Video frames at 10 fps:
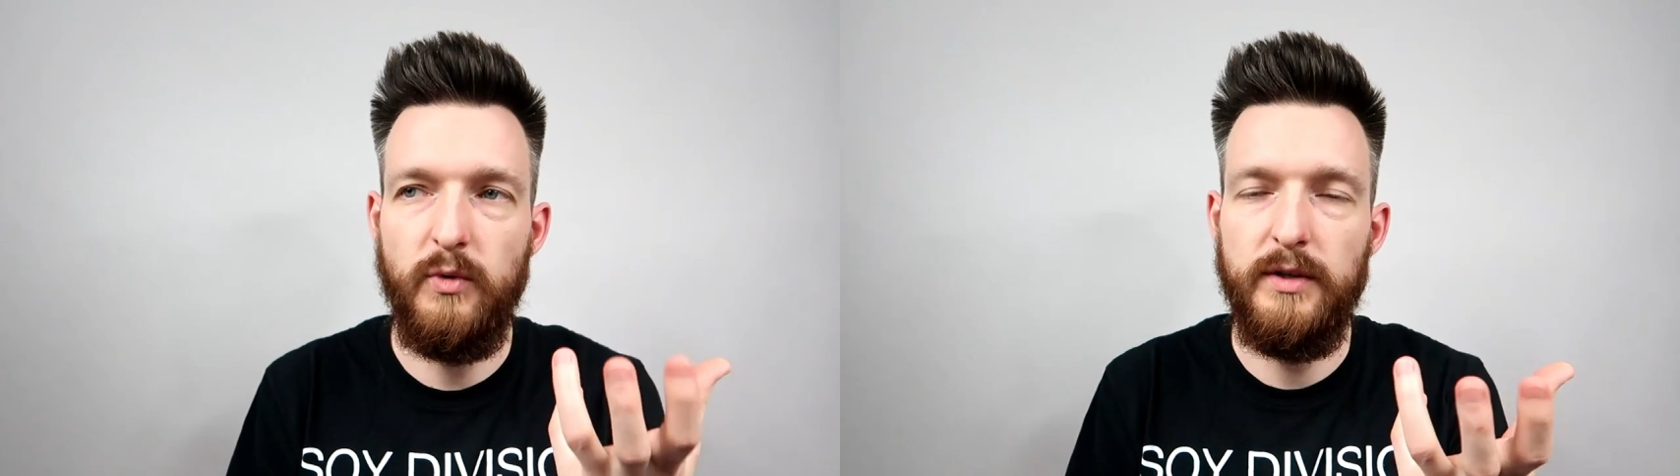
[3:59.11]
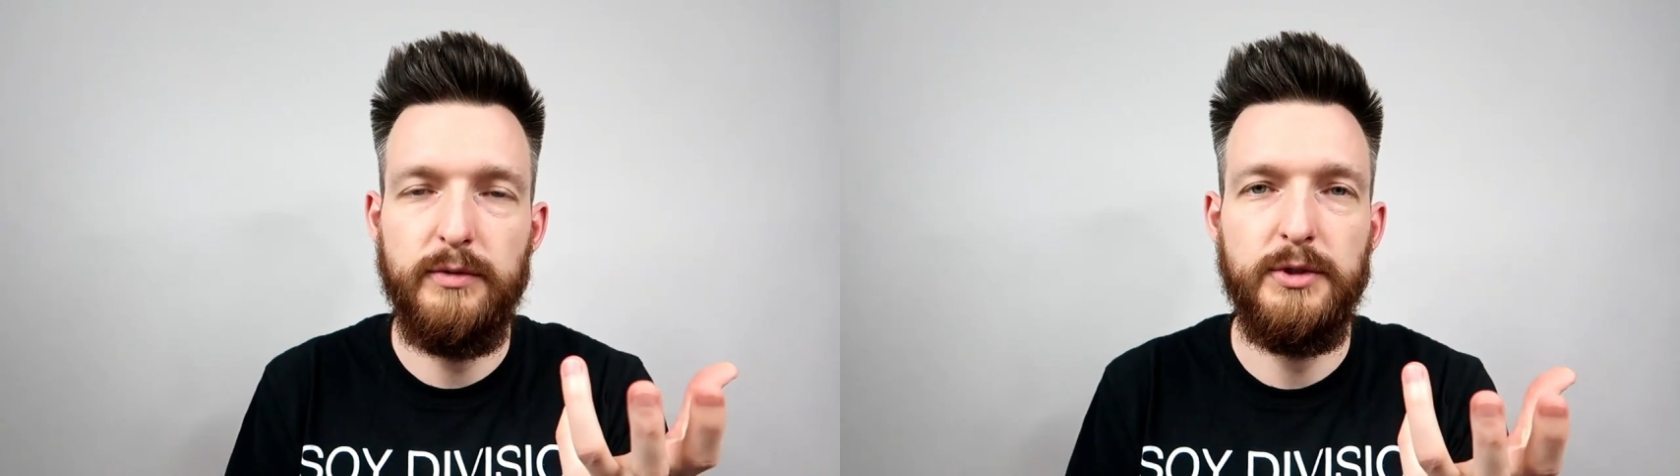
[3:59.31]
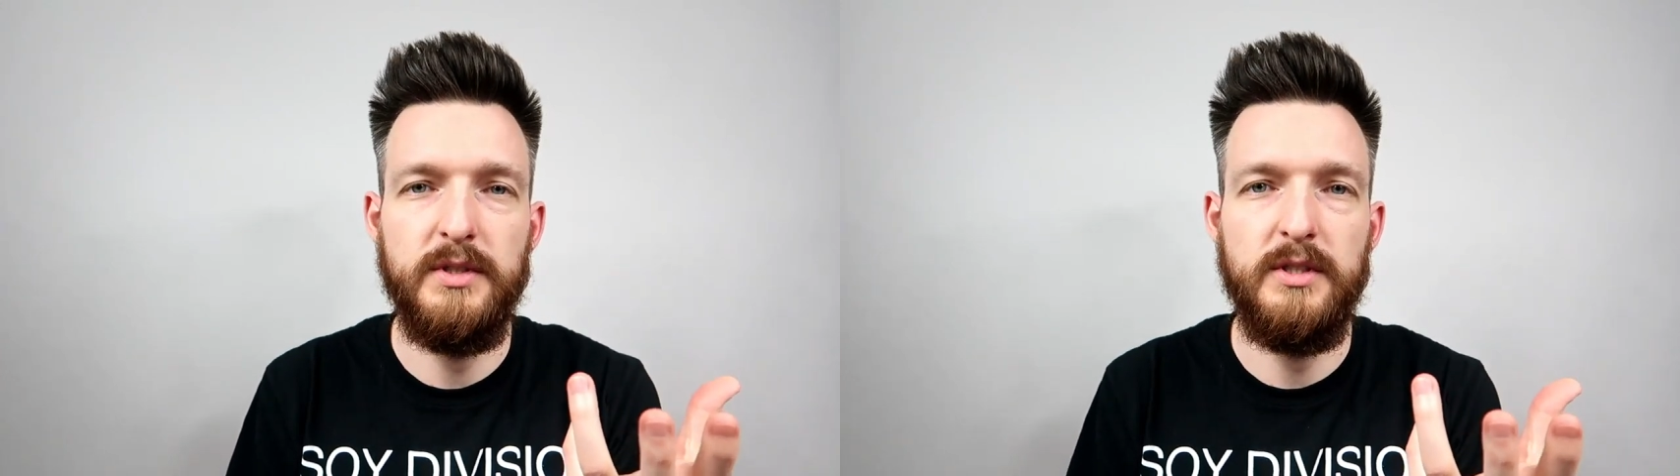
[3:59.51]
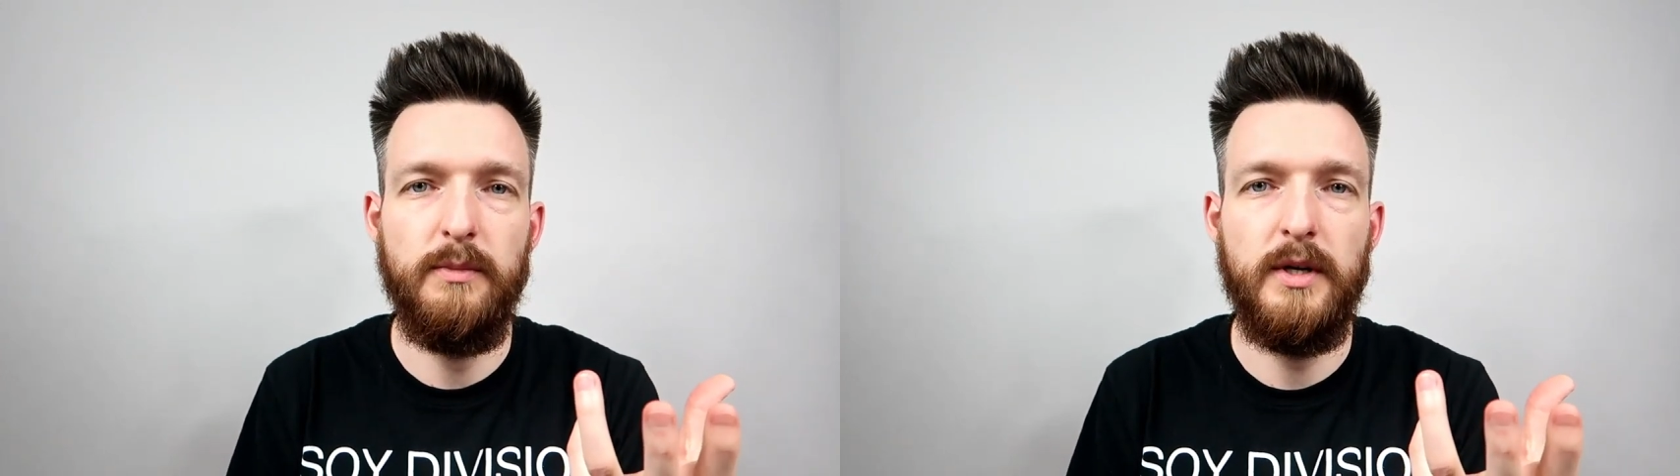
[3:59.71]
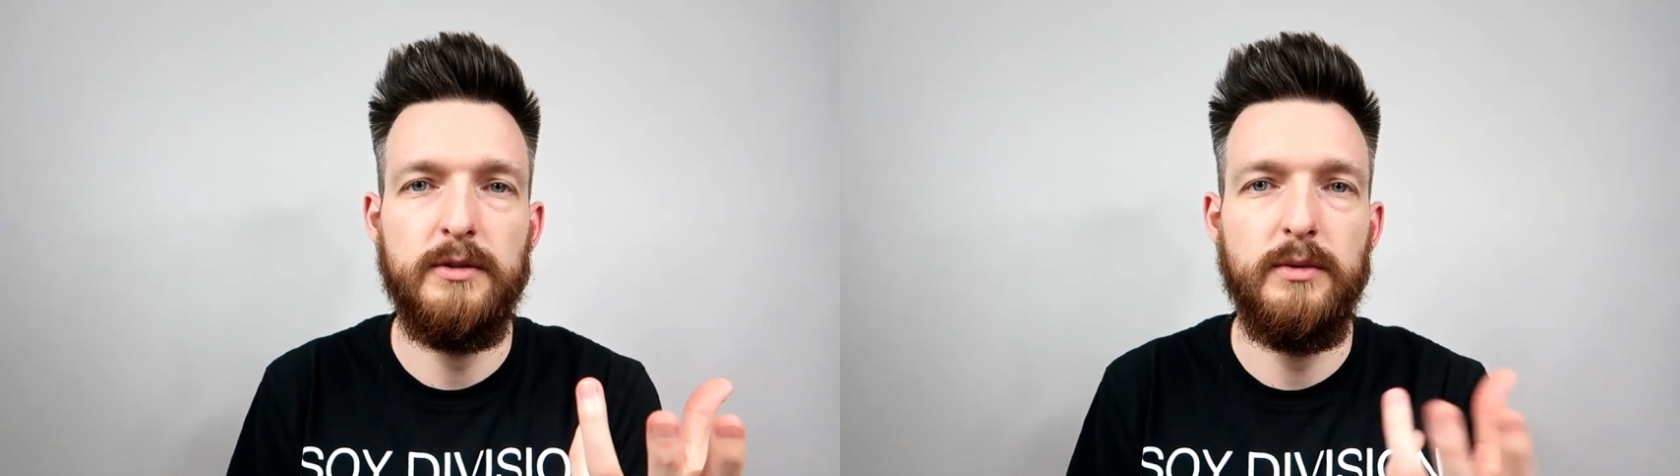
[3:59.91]
łatwo się z
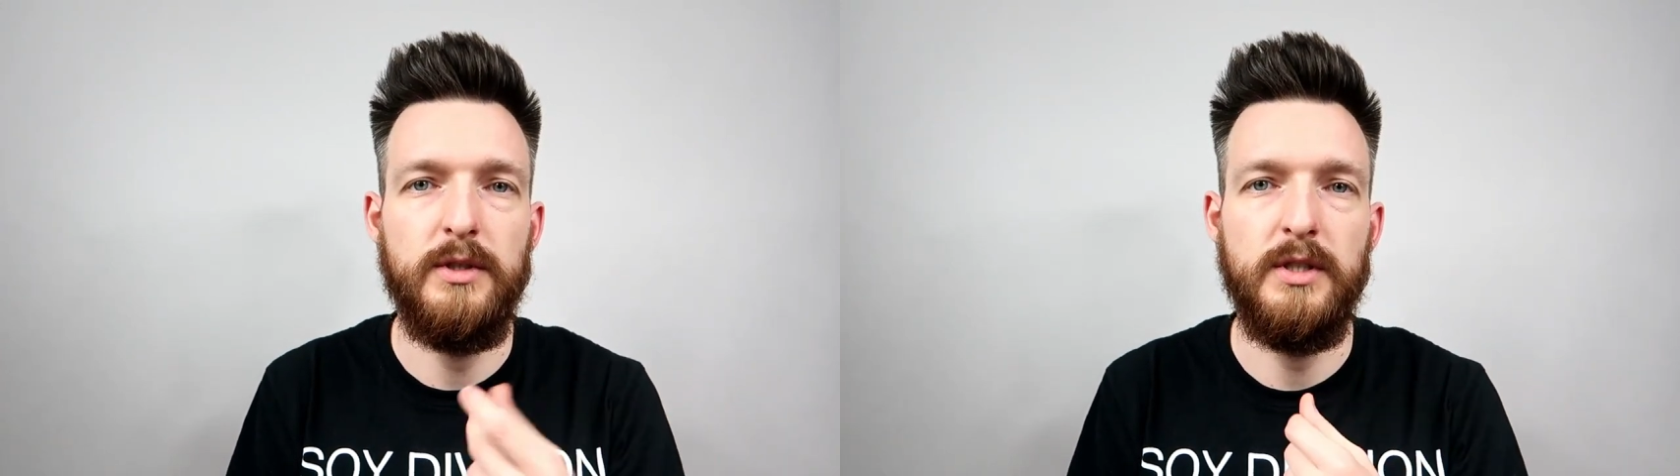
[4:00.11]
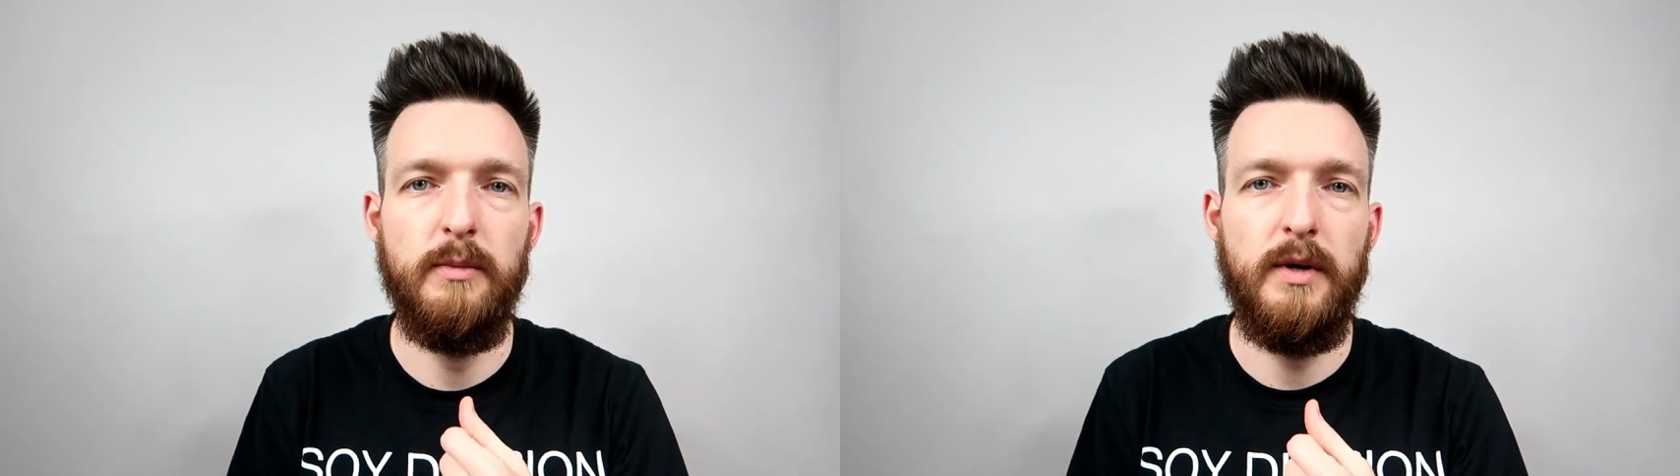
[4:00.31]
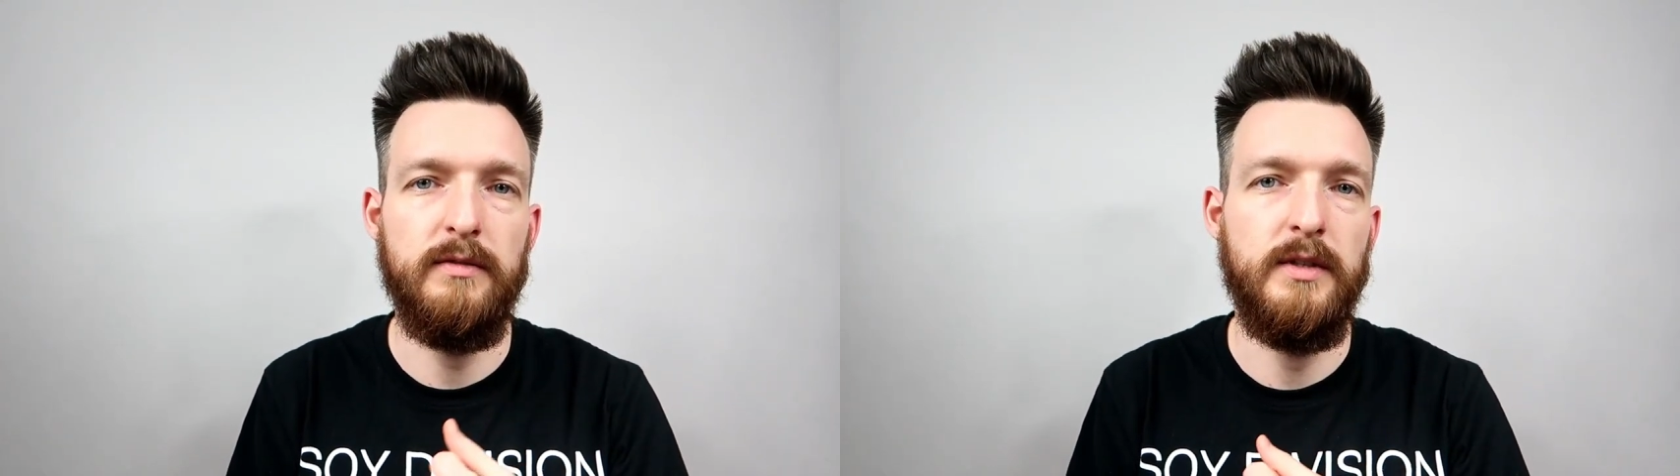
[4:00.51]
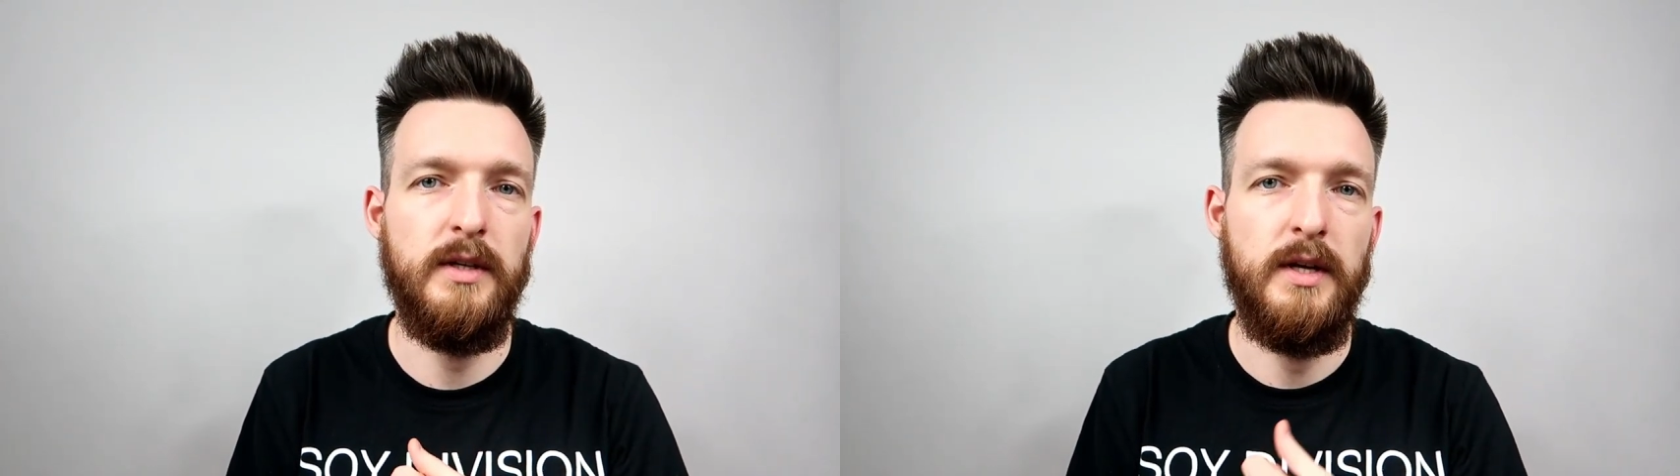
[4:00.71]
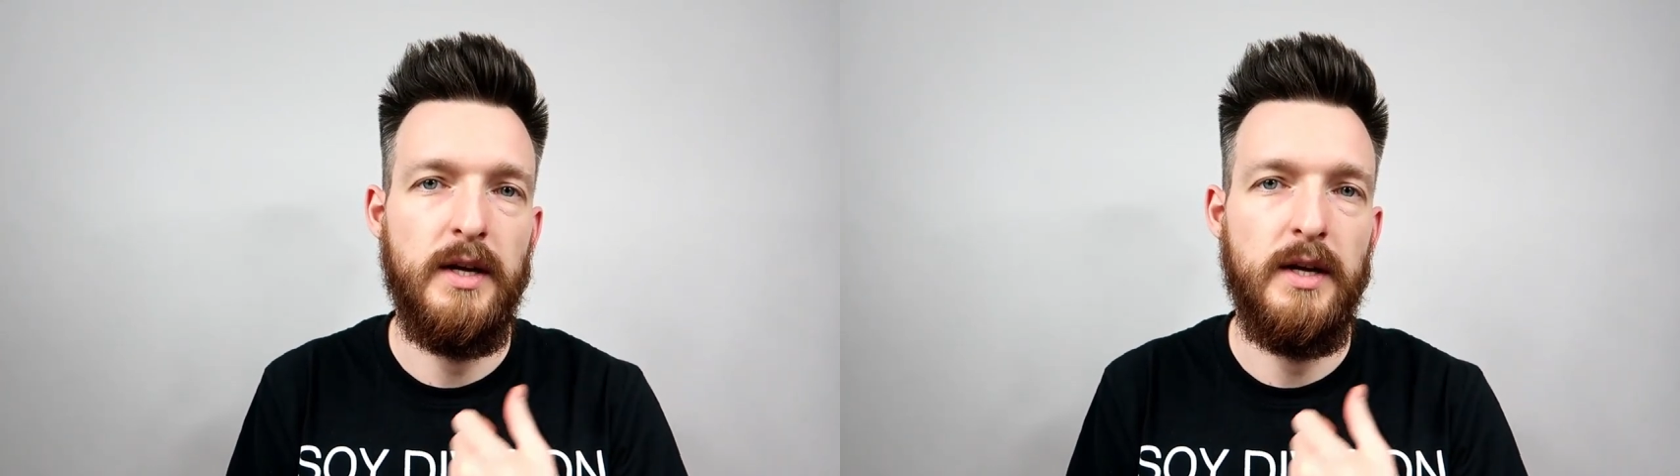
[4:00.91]
nim pracuje, że naprawdę